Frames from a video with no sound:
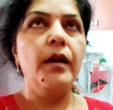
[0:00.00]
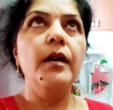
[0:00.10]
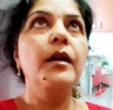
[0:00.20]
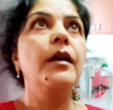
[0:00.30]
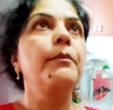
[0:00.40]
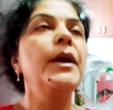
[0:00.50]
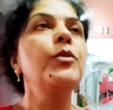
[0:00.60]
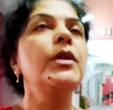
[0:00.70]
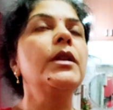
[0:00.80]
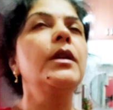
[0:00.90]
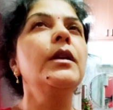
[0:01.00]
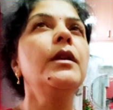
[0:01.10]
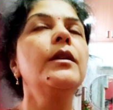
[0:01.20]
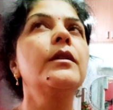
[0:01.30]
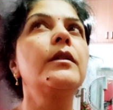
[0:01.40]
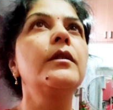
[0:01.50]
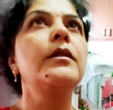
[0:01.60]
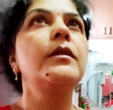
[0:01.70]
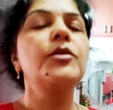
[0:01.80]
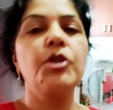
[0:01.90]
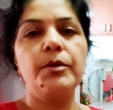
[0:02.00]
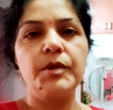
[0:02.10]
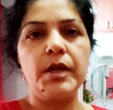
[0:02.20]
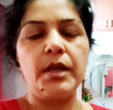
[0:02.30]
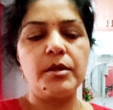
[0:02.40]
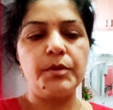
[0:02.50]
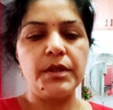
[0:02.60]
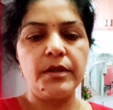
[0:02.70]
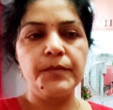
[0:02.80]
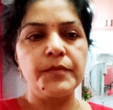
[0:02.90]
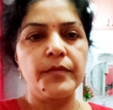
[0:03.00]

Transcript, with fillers: आ, मैं उठी थी छः बजे के आसपास